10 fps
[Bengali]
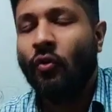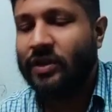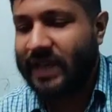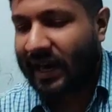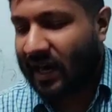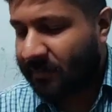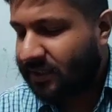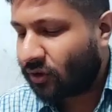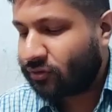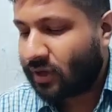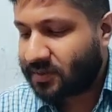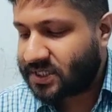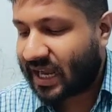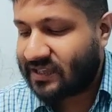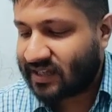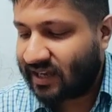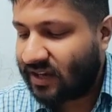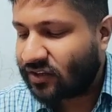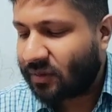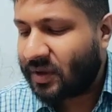ওই জায়গাটা আমাদের অতটা বেশি কাজে লাগে
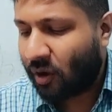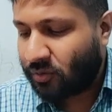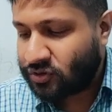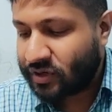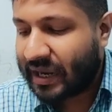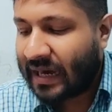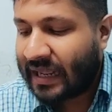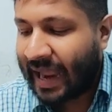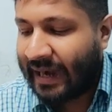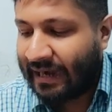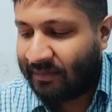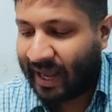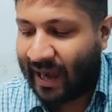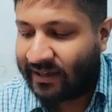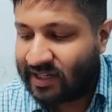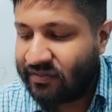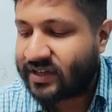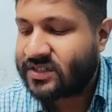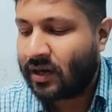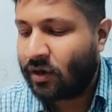না তবে অবশ্যই এখানে মানে অ্যান্টি
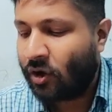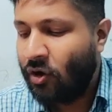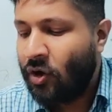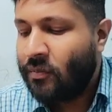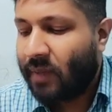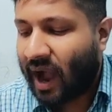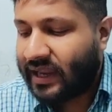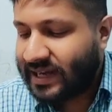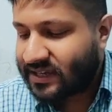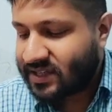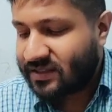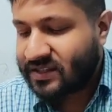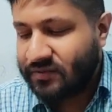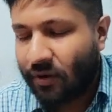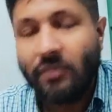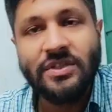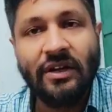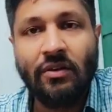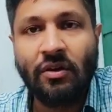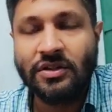ডিফেকশন ল বা ইলেকশন রিফর্ম
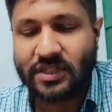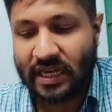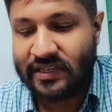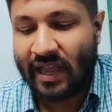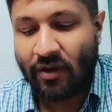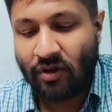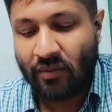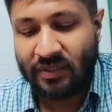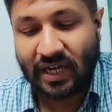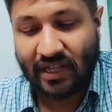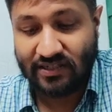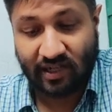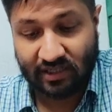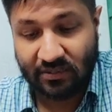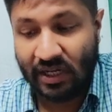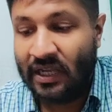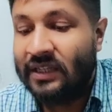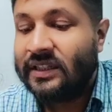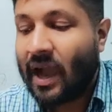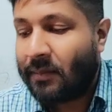যেগুলো রয়েছে সেই জায়গাগুলো আমাদের কাজে লাগতে পারে
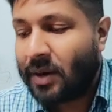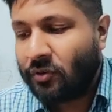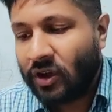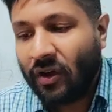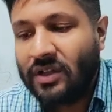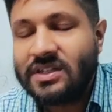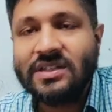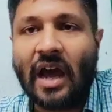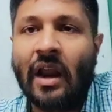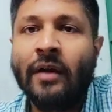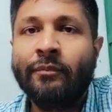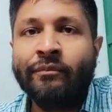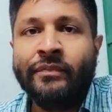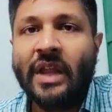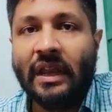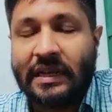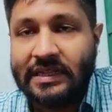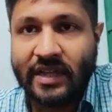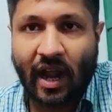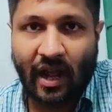তাই আমার মনে হয় যে যারা
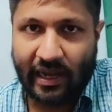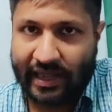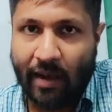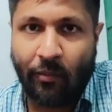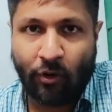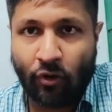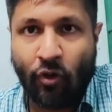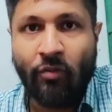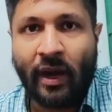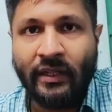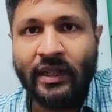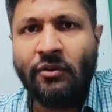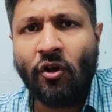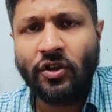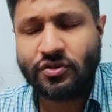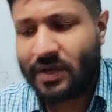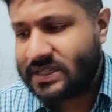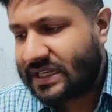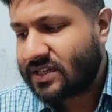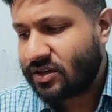নিজেরা লেখাপড়া করো বাড়িতে এবং অনেক সময়
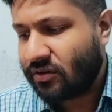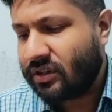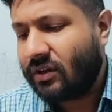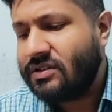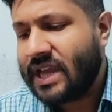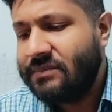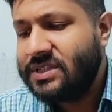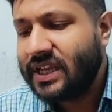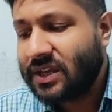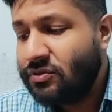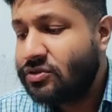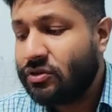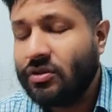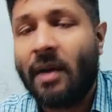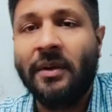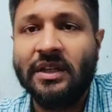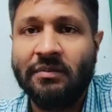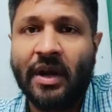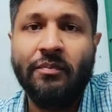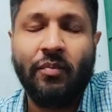জিজ্ঞাসা করে থাকো যে এমসিকিউর জন্য আমাদের
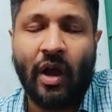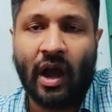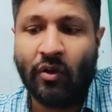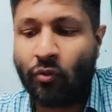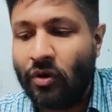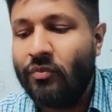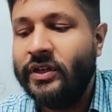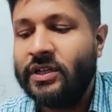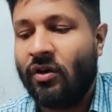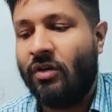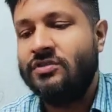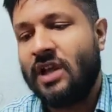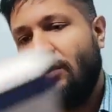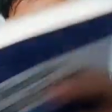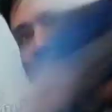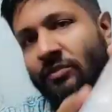মানে কোন বইটা করা উচিত আমি বলবো